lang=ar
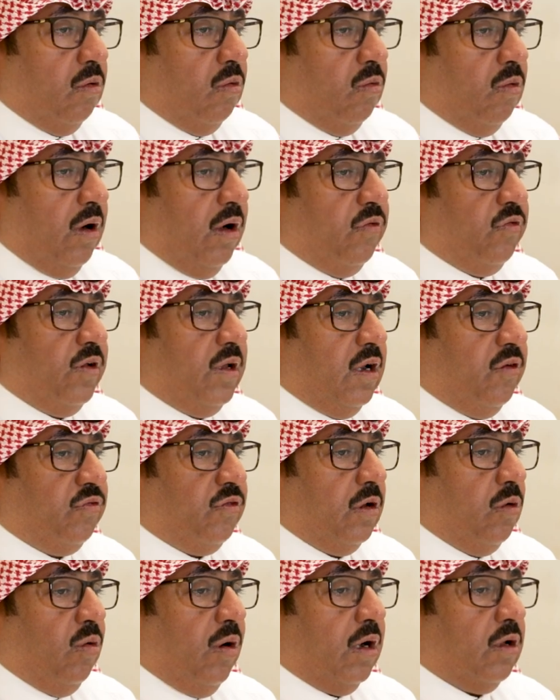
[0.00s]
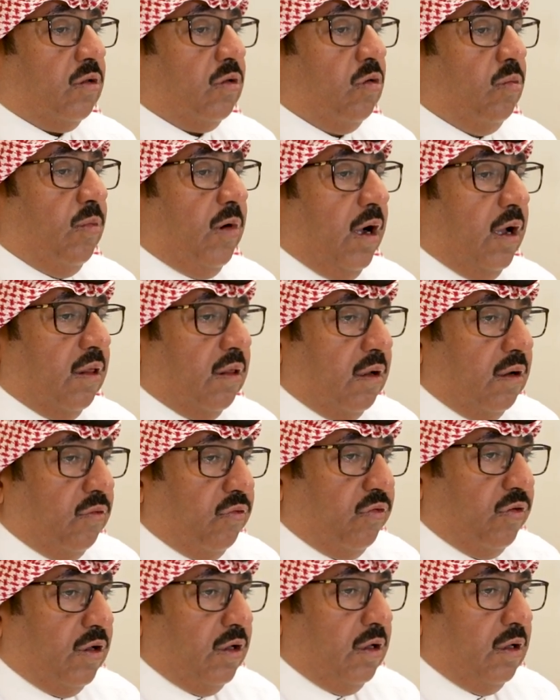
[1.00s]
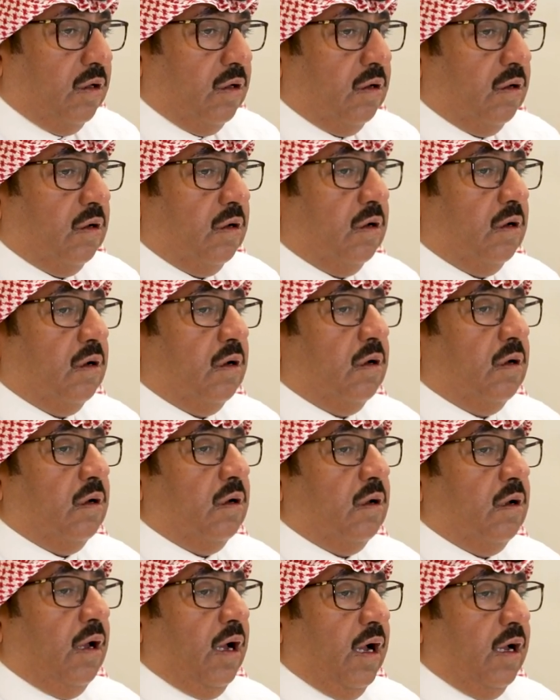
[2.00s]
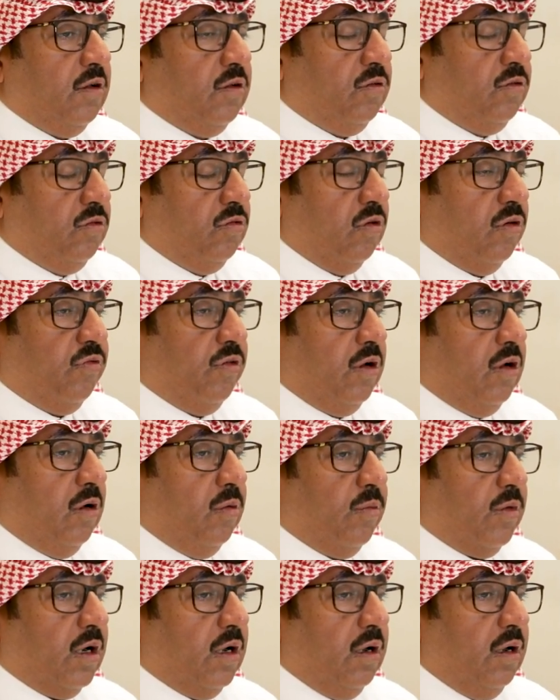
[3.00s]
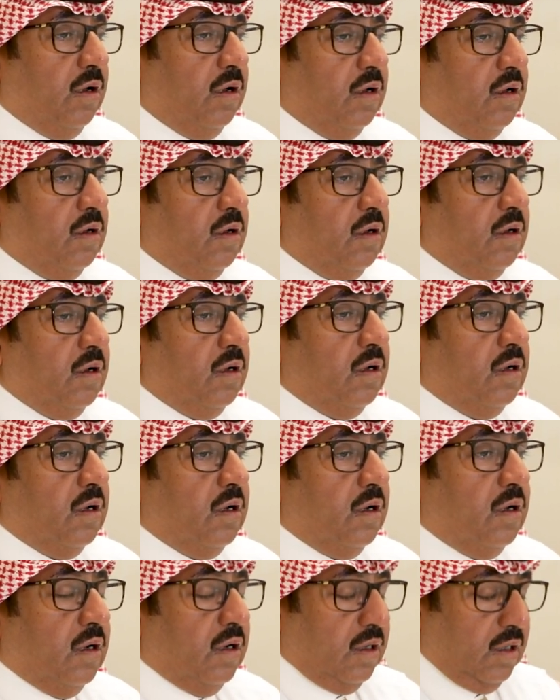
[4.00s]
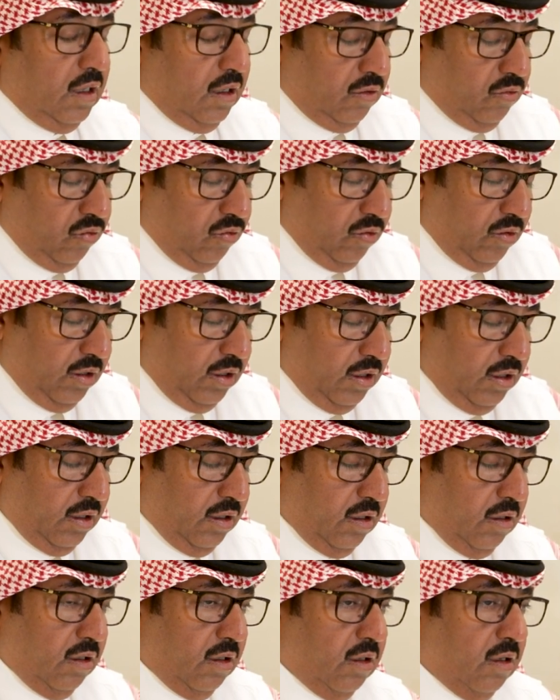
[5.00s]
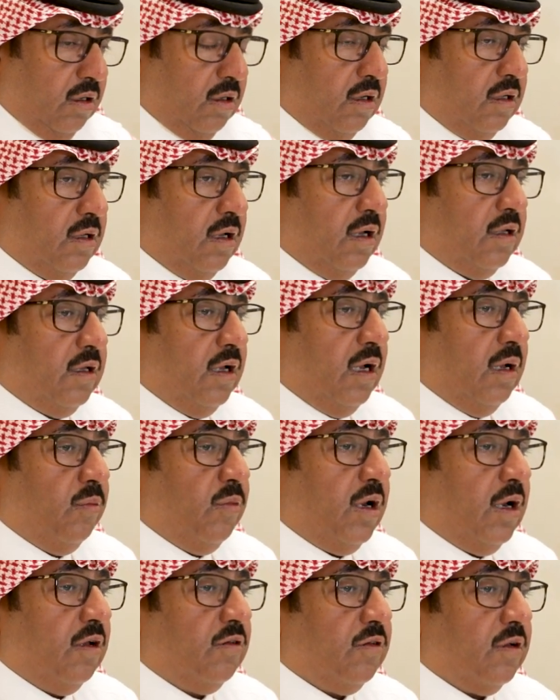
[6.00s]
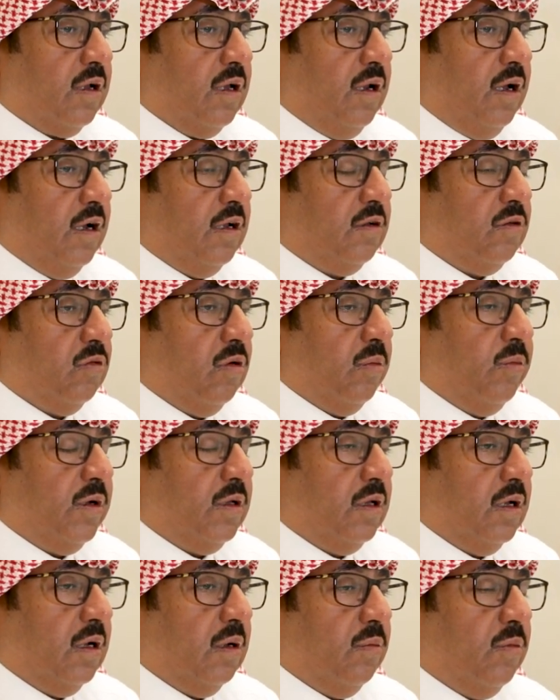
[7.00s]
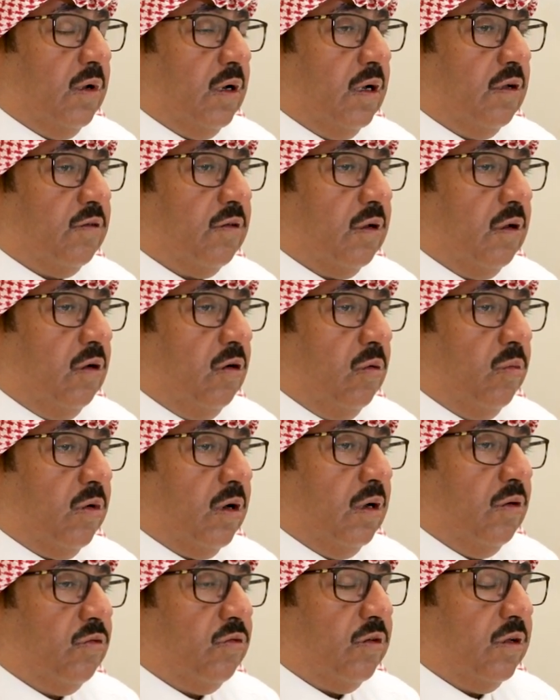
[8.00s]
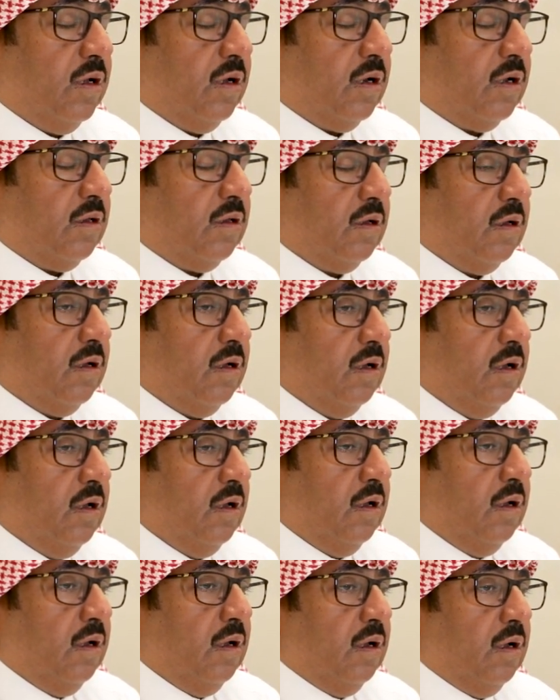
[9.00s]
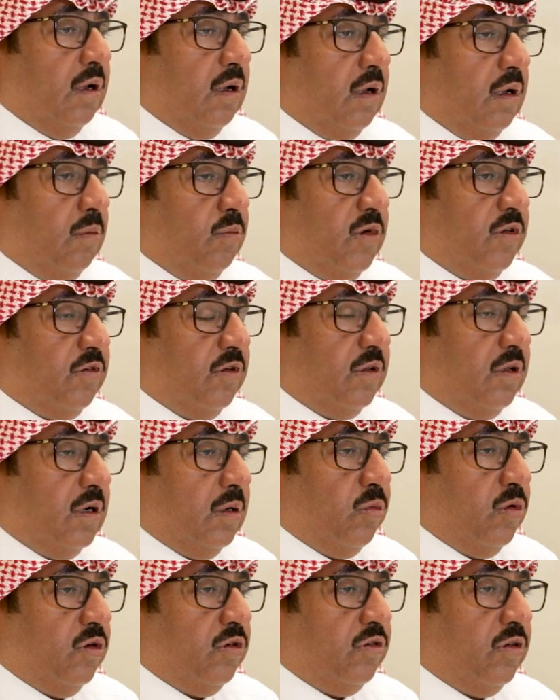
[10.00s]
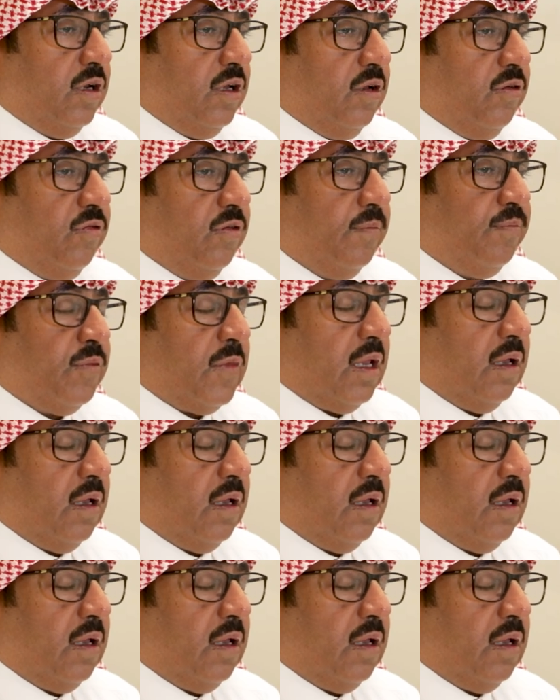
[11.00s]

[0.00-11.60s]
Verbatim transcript: وفي نفس الوقت هم ايضا في آه، الحج وفي العمره ياتون لاداء مناسك الحج واداء مناسك العمره وزياره المسجد النبوي الشريف